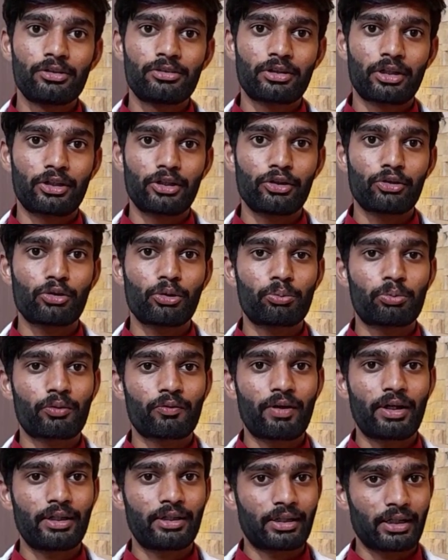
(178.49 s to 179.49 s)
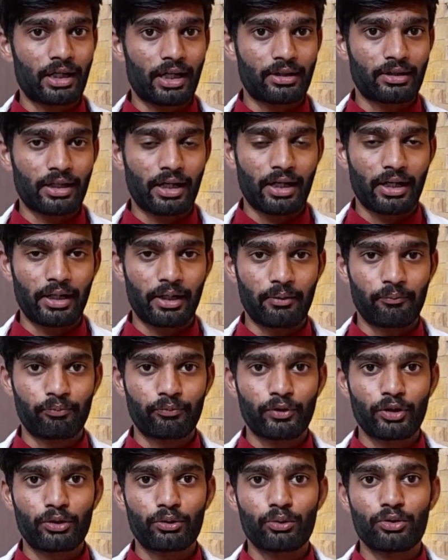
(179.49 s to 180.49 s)
शरीर को प्रोवाइड कराता है
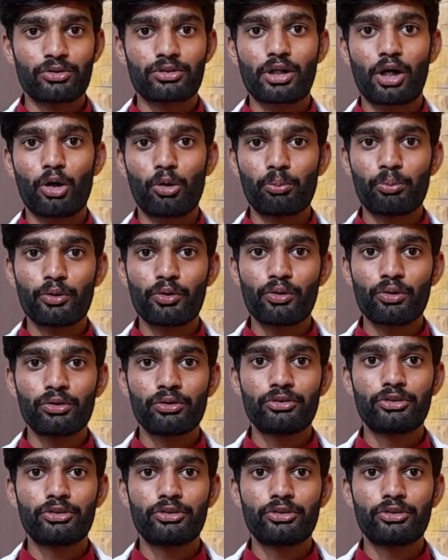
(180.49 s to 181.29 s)
तो इसका उपयोग